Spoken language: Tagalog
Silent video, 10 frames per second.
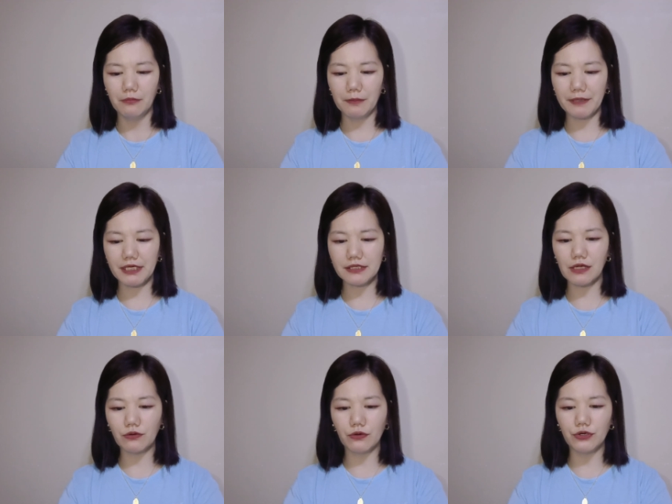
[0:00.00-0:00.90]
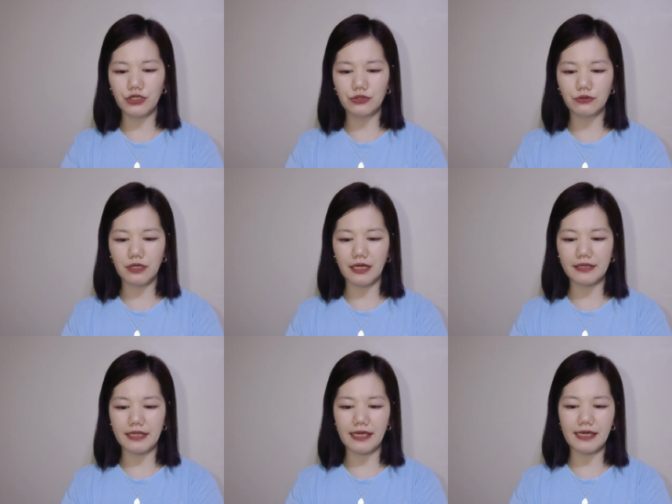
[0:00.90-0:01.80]
Papakita ko yung
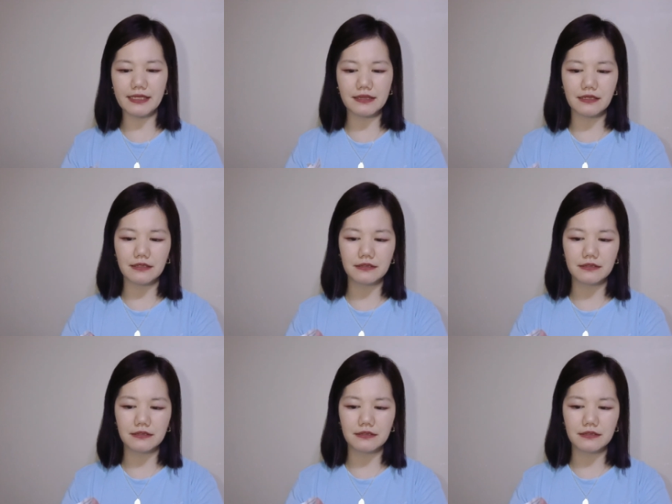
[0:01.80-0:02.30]
uh, date.